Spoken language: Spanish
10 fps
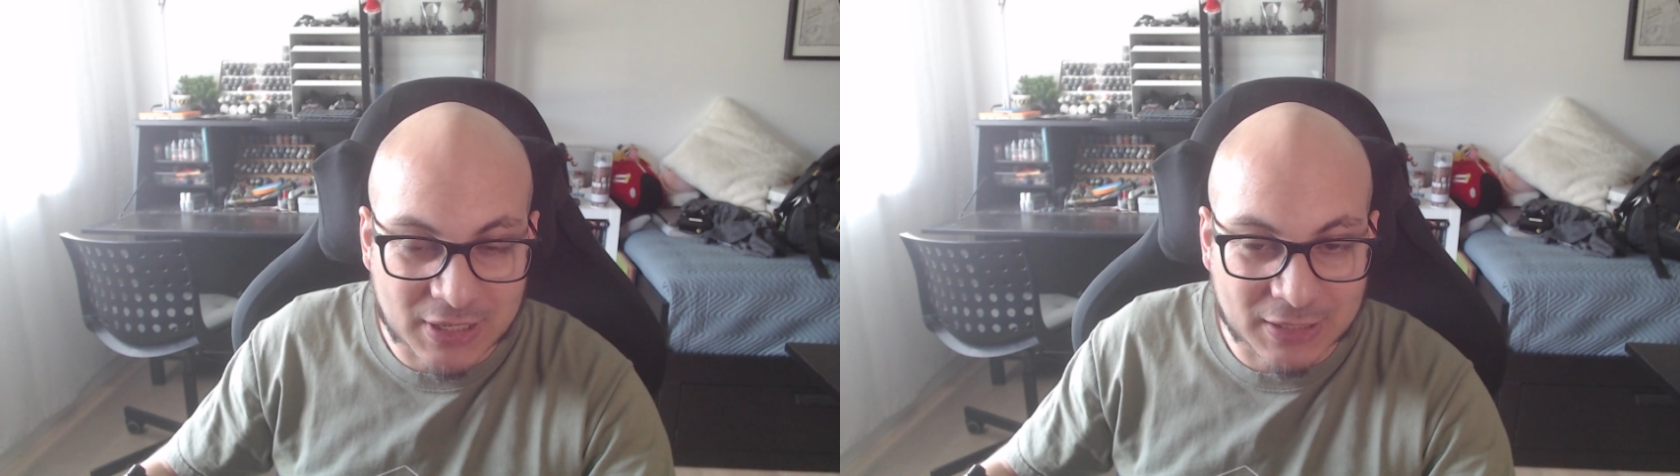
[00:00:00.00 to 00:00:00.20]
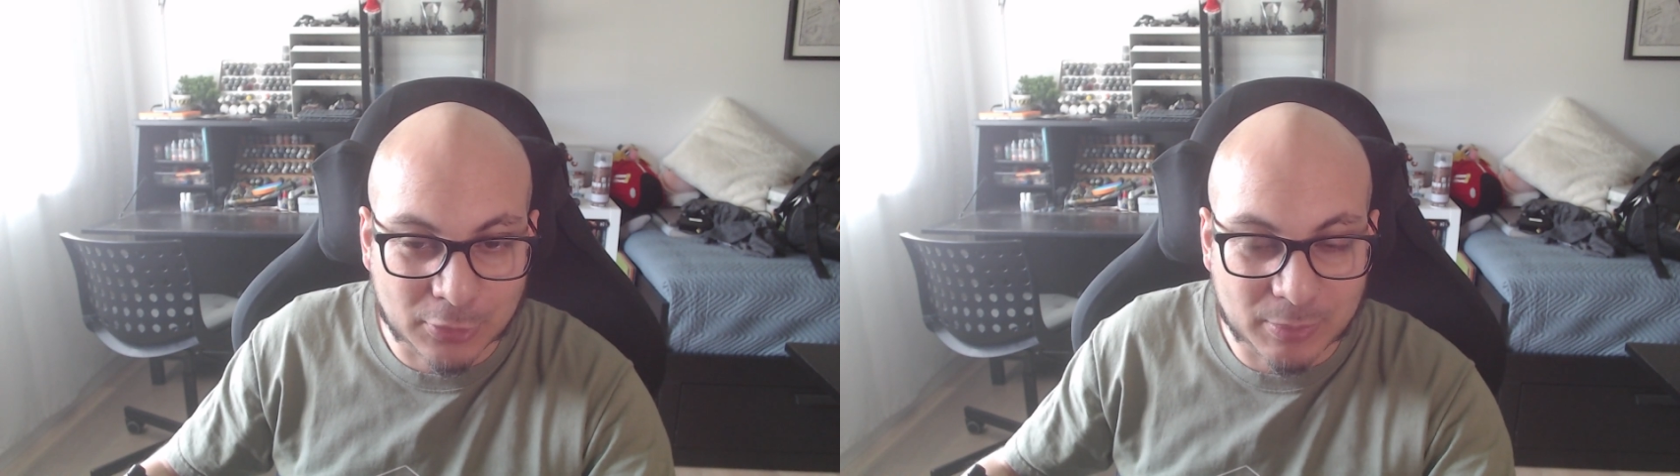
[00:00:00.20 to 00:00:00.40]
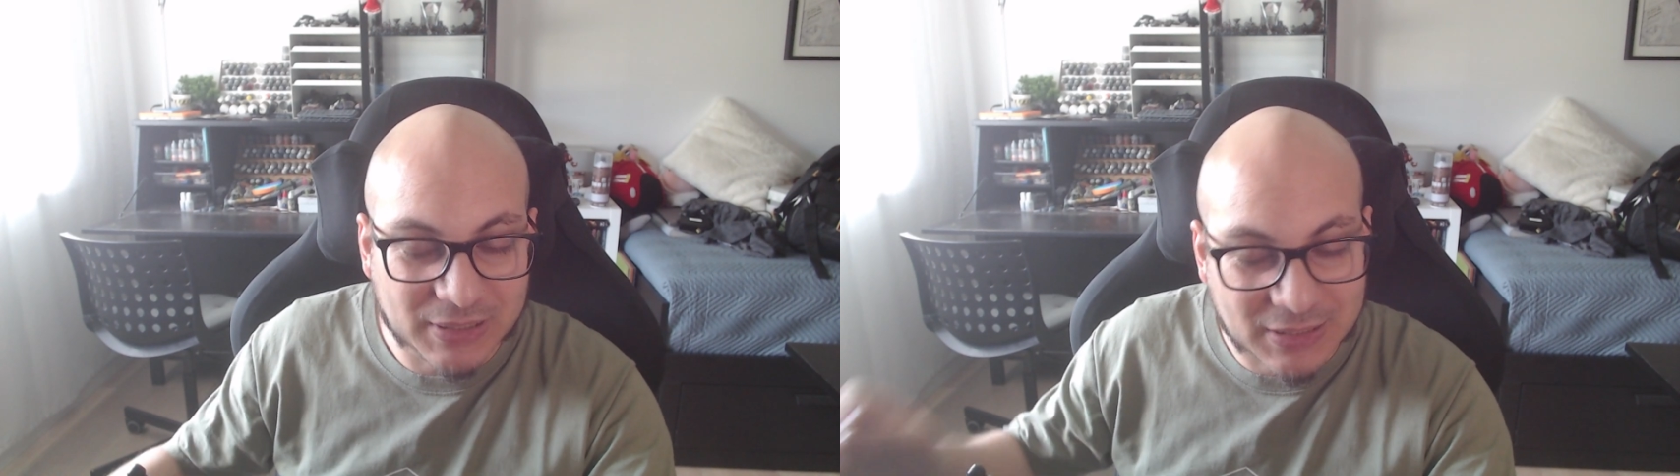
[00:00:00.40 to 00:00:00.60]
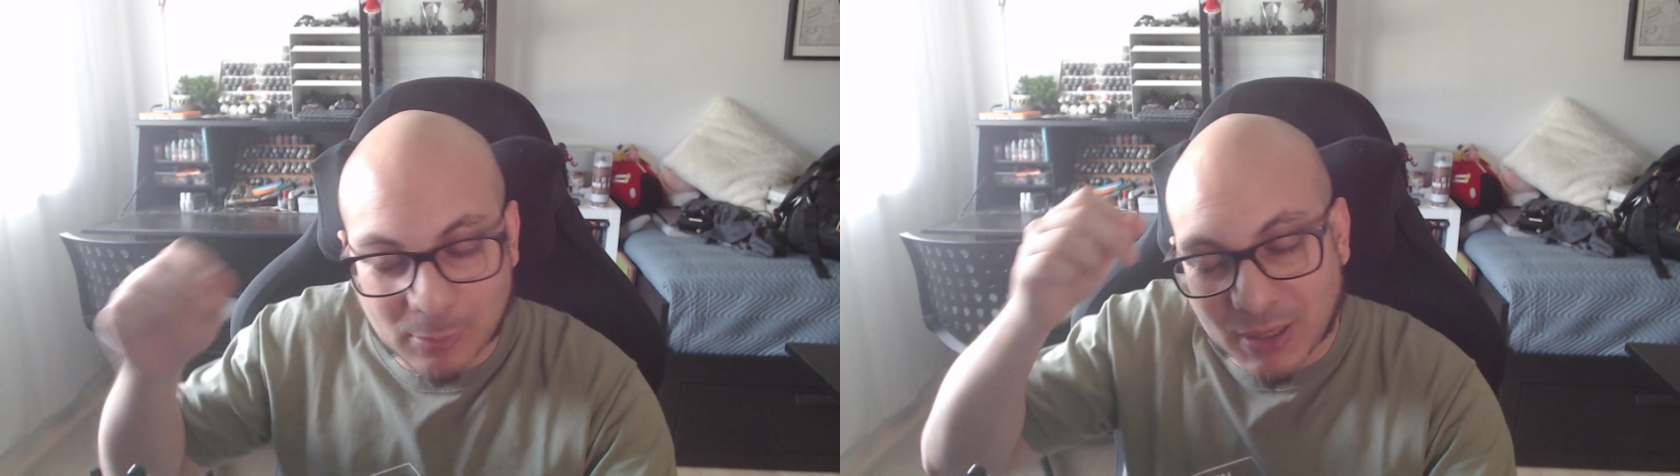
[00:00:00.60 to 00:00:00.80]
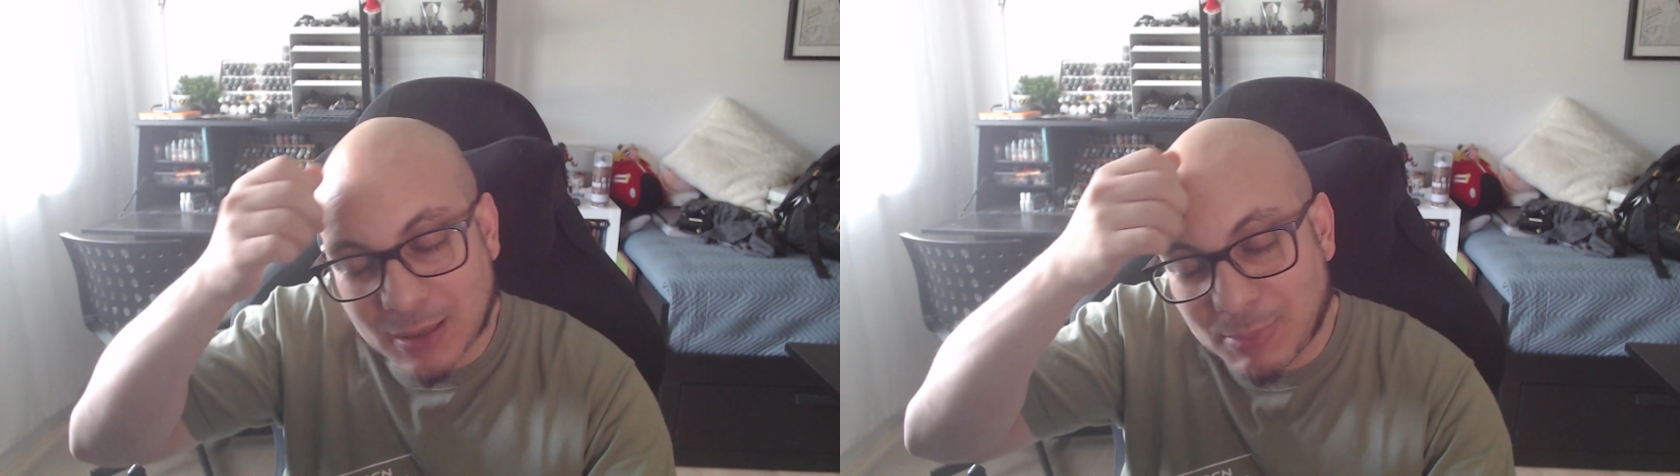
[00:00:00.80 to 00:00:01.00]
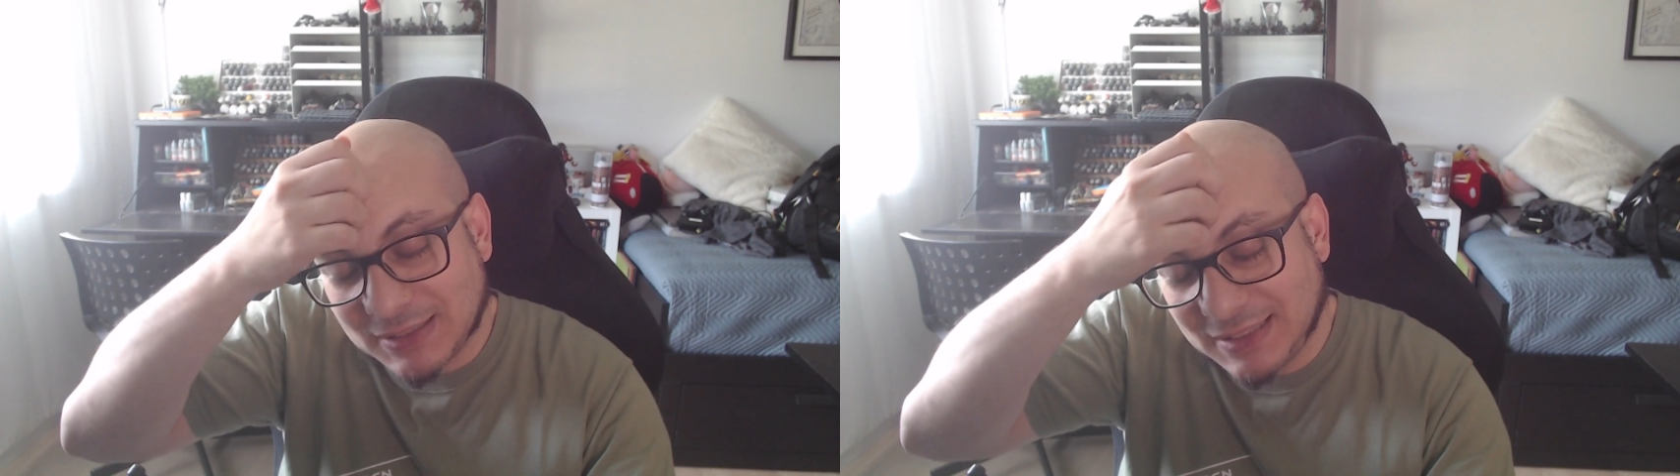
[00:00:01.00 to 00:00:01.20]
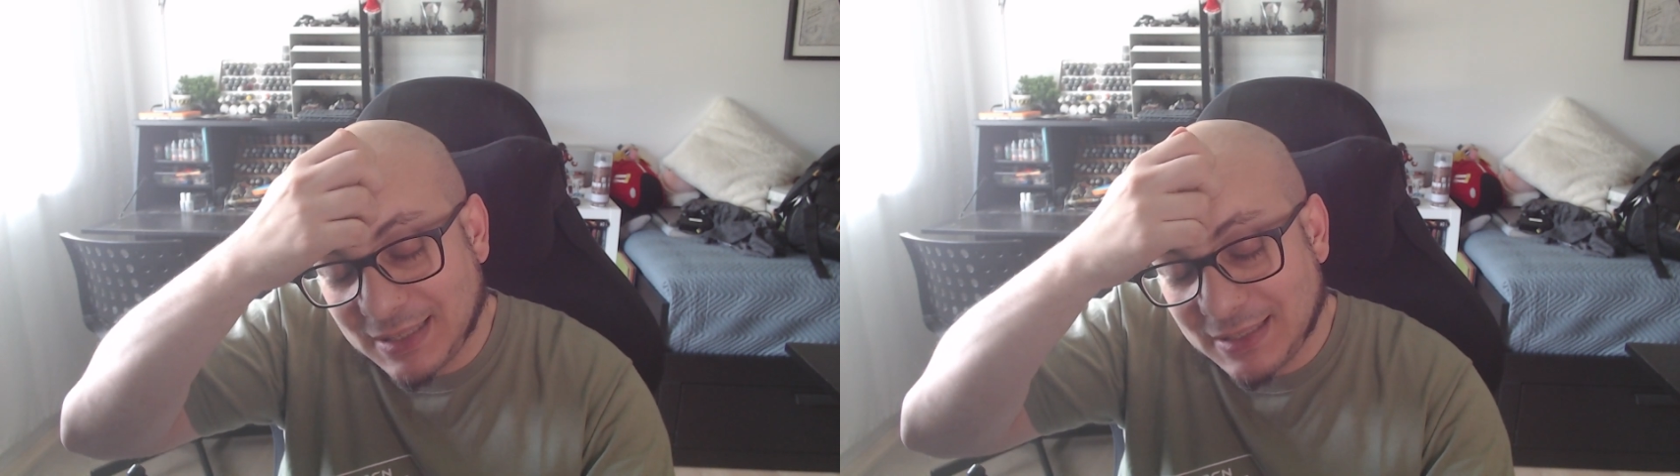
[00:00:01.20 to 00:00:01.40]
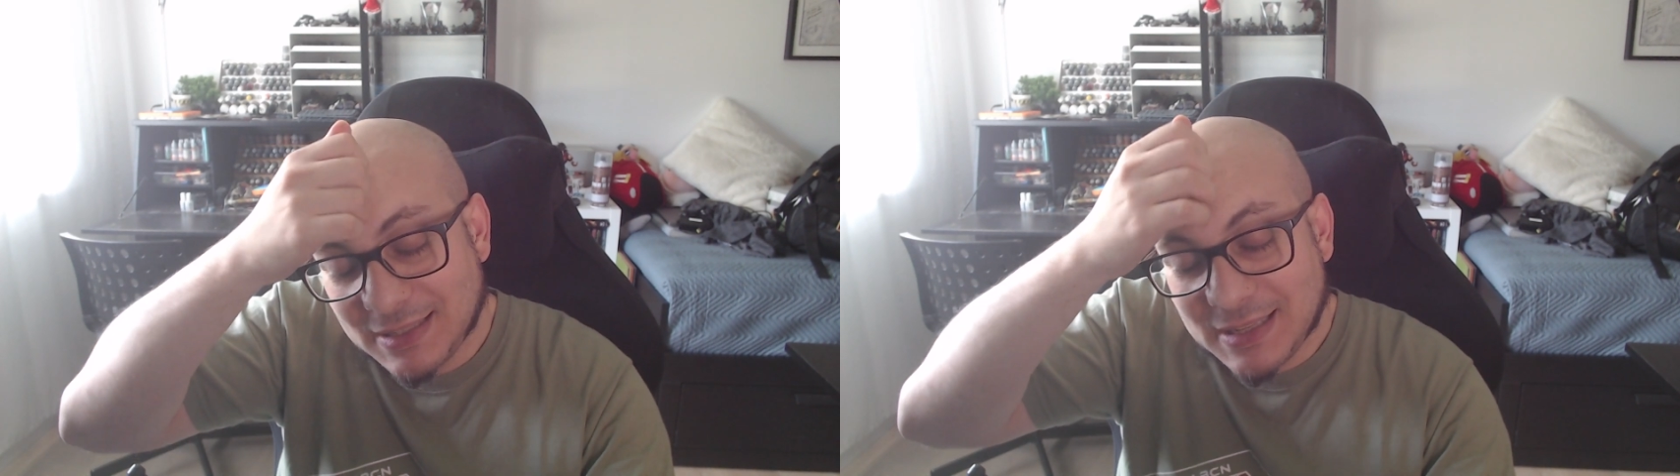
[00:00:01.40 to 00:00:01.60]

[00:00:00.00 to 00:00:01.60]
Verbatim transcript: ya todo pintado para la partida.